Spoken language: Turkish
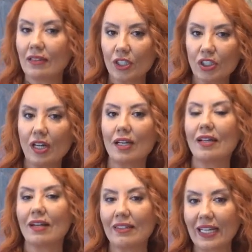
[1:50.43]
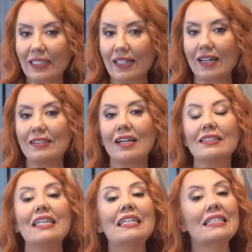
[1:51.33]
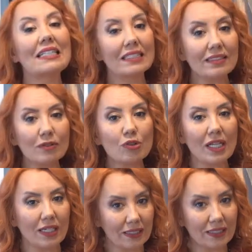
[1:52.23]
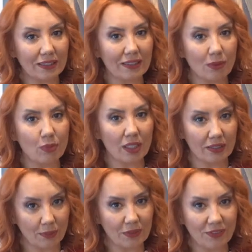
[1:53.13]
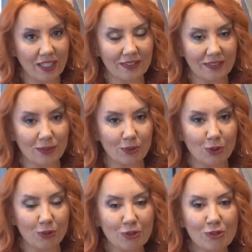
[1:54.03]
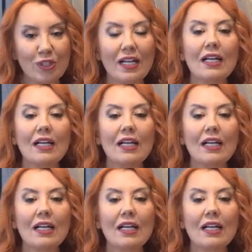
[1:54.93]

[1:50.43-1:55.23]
Taşlardan, renklerden, sayıların özelliklerinden bu anlamda faydalanabiliyoruz.